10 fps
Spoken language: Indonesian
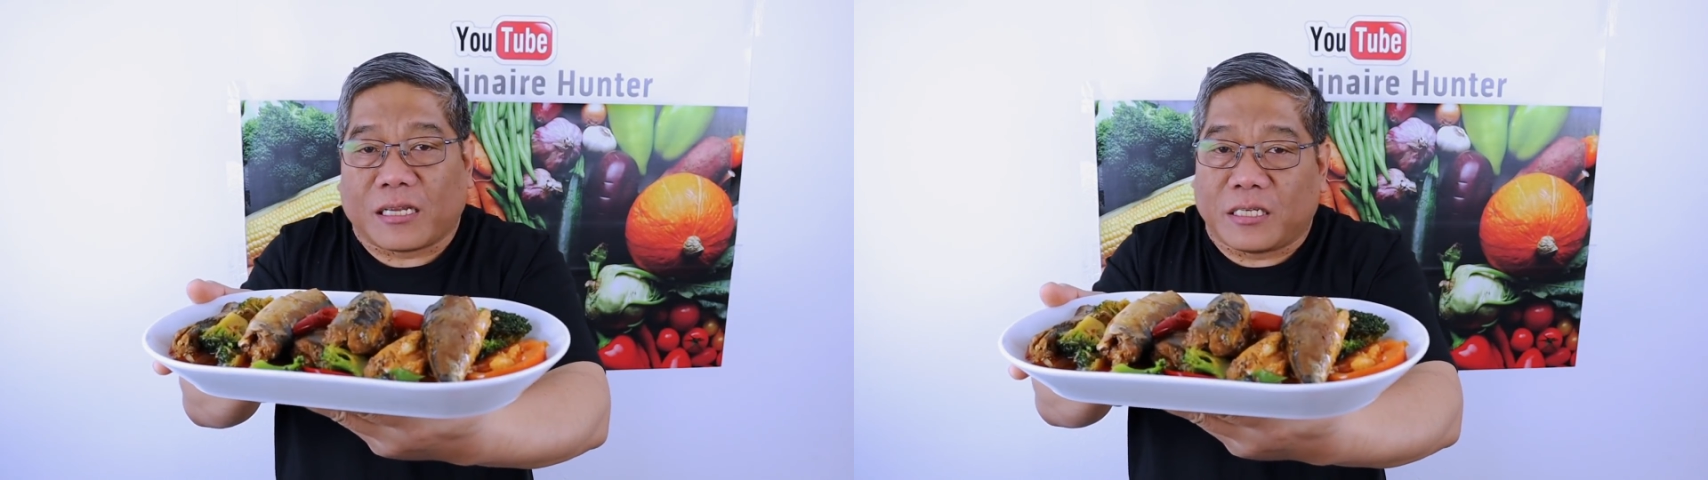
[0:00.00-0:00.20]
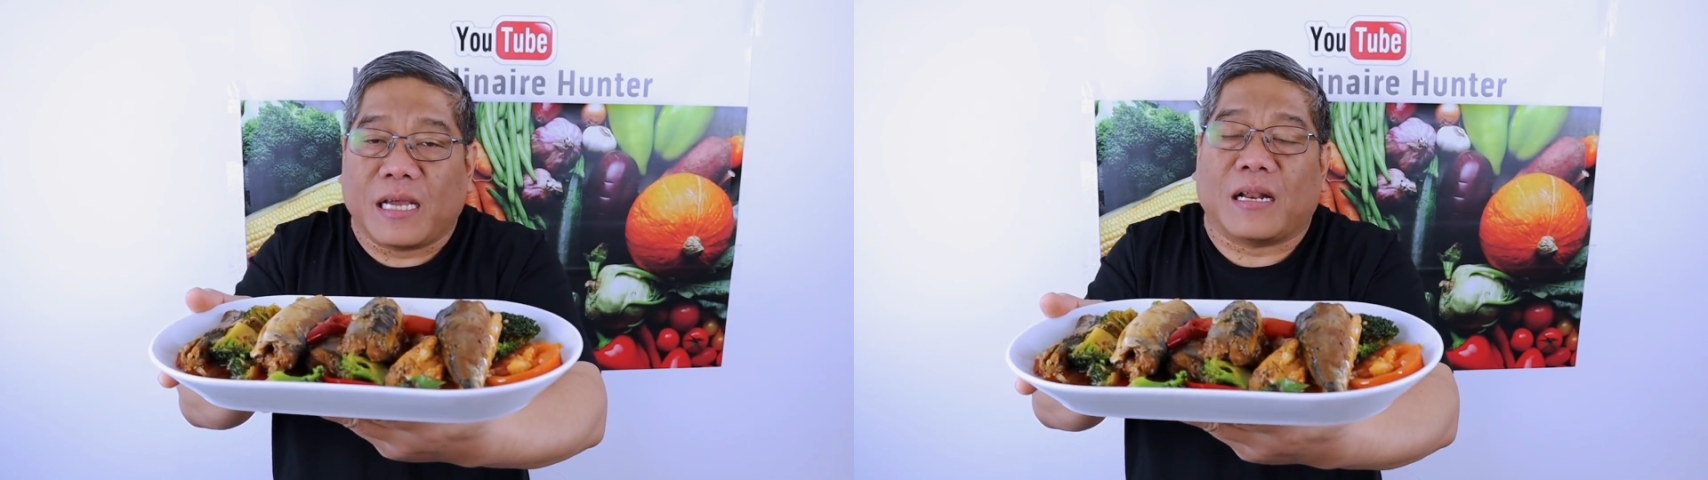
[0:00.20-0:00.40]

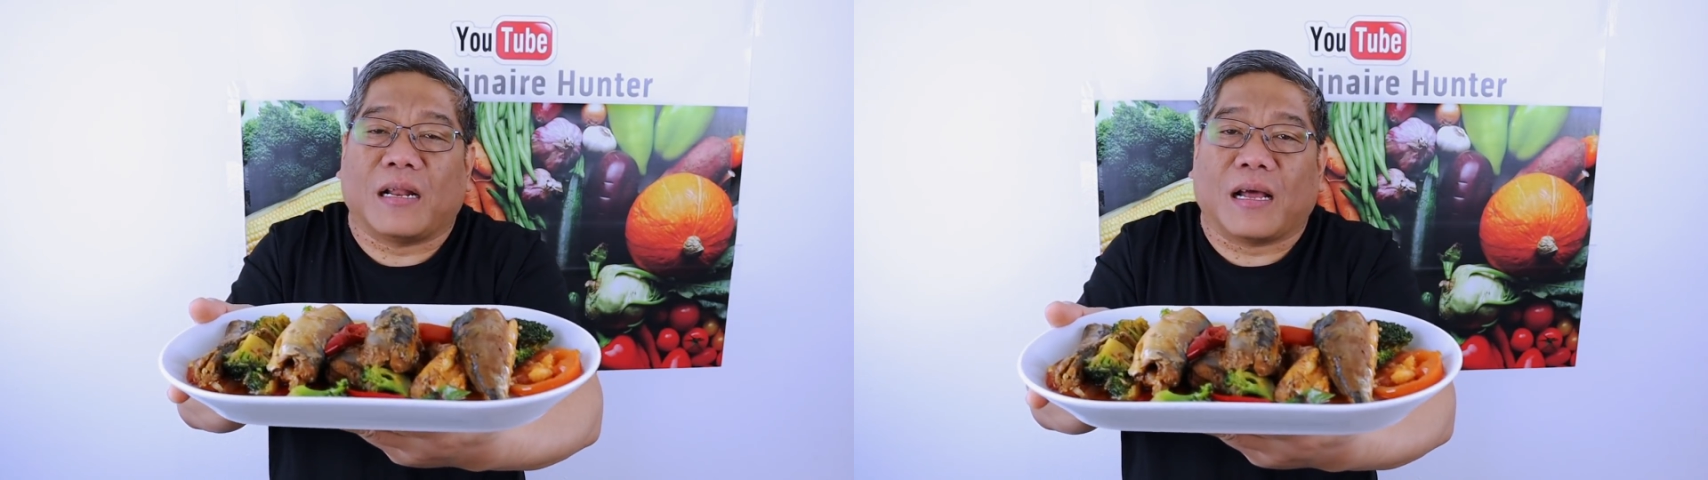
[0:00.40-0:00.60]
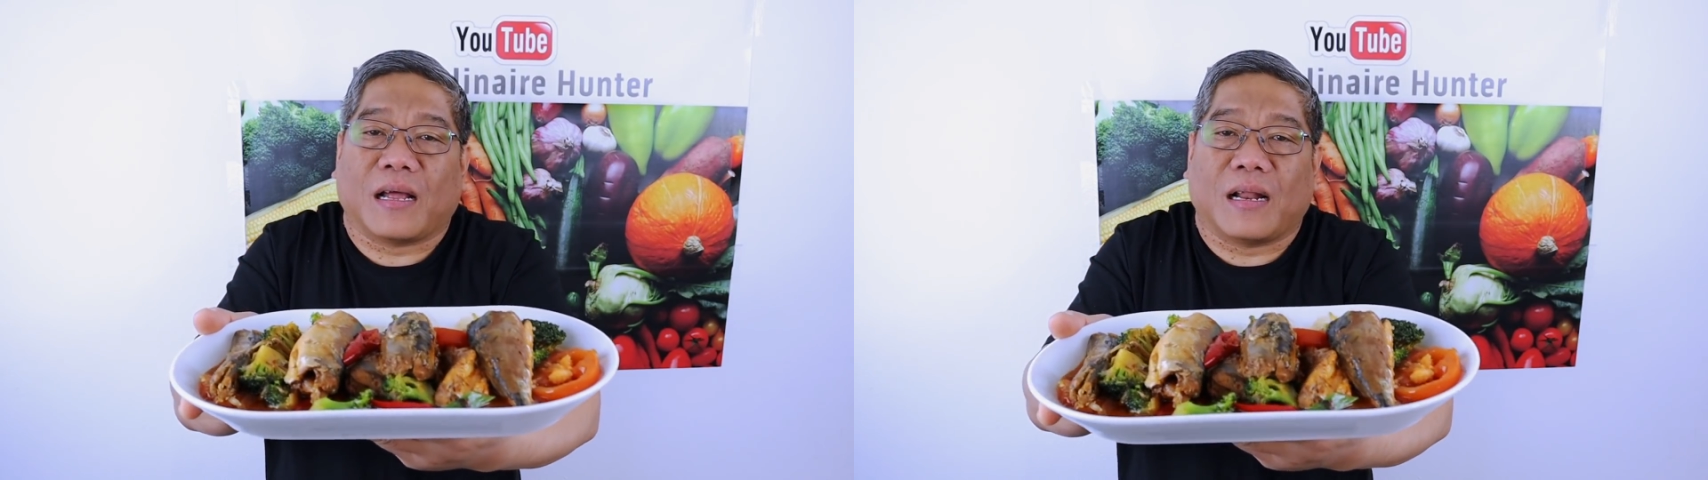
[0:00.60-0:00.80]
kasihan
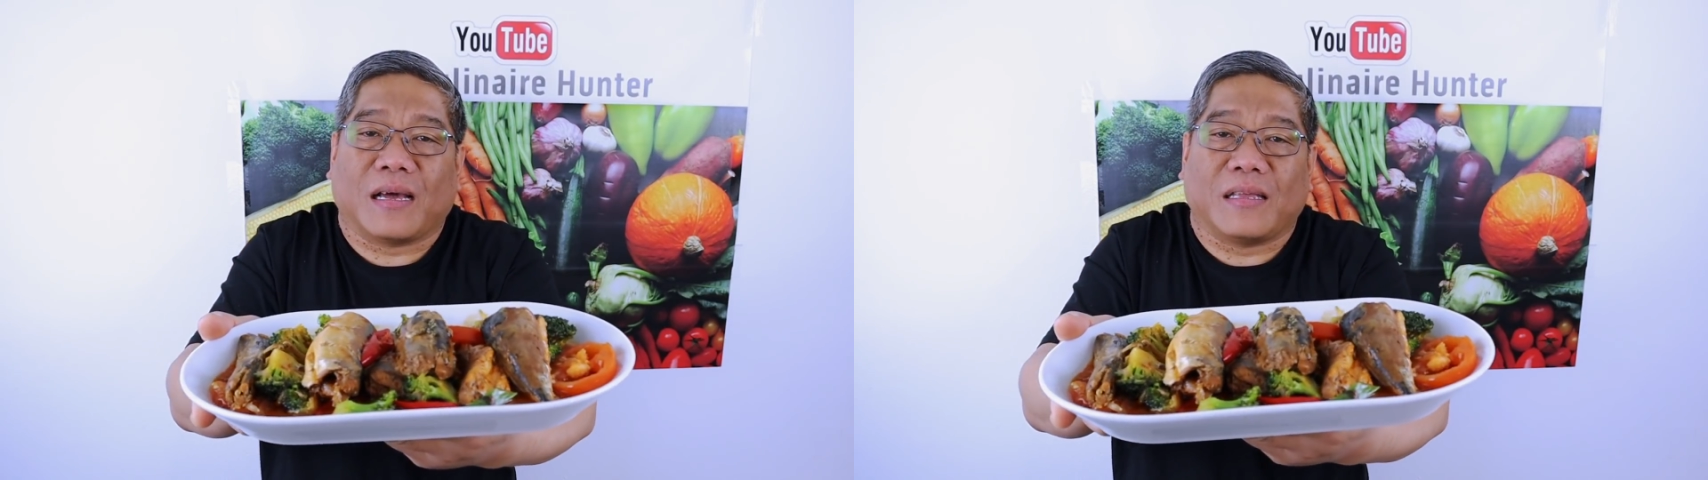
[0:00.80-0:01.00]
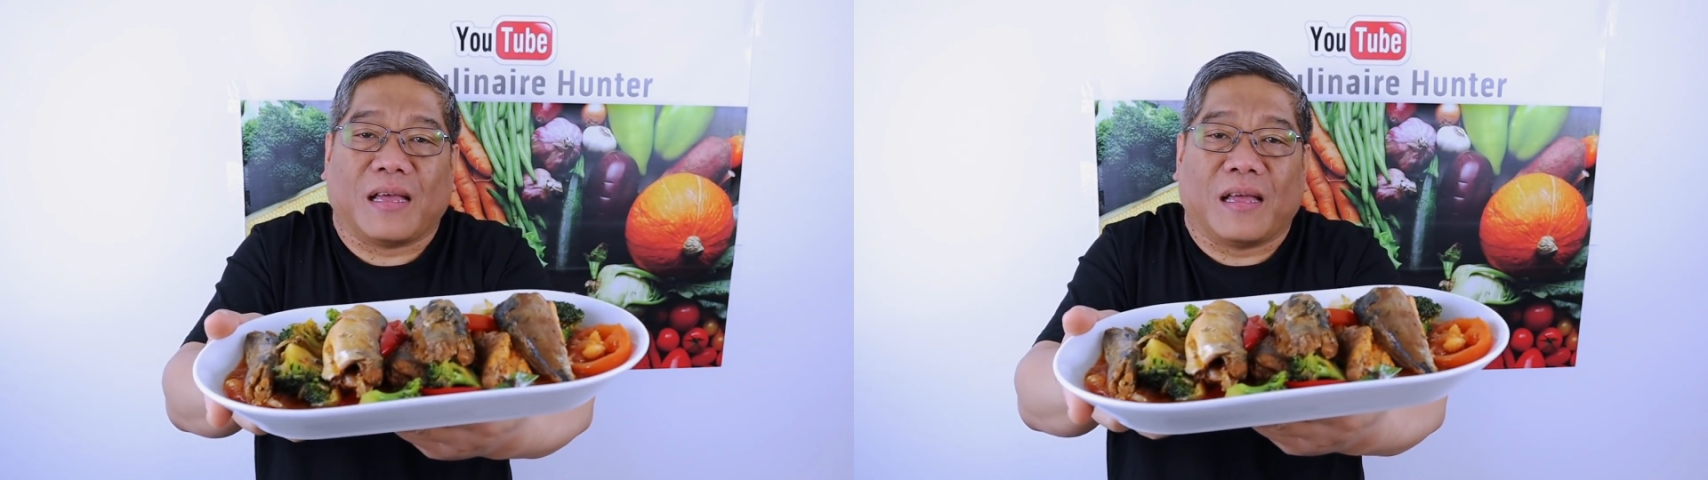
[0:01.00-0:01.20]

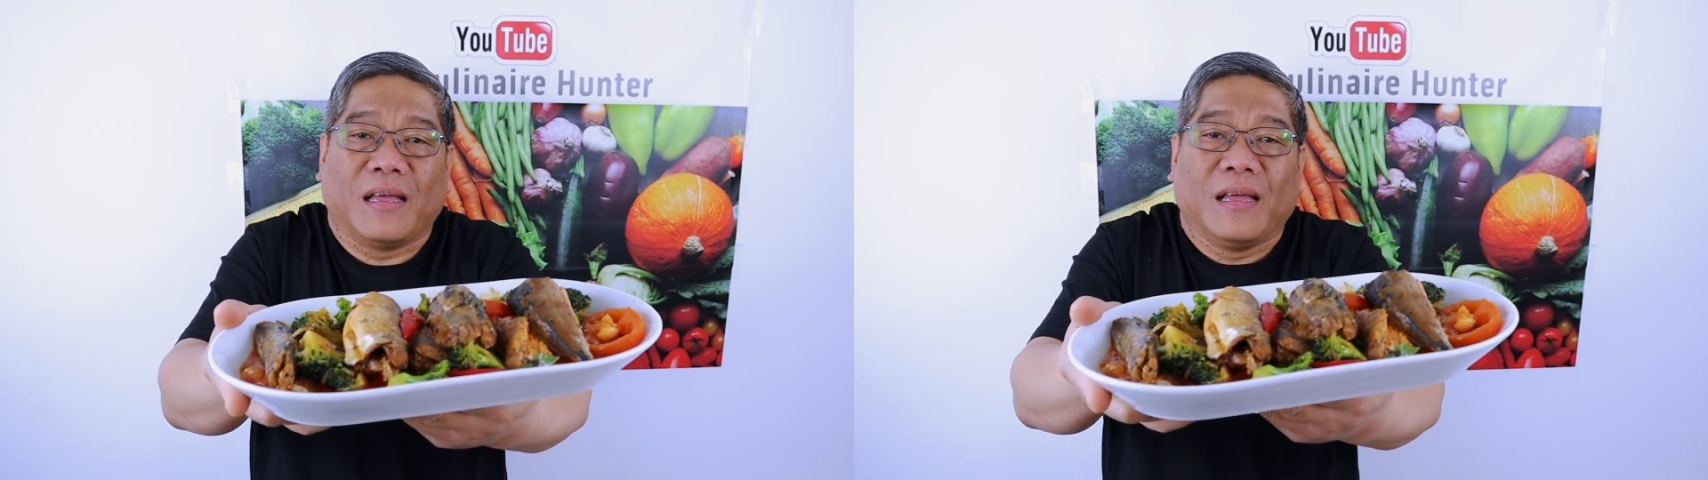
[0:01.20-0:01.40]
anak-anaknya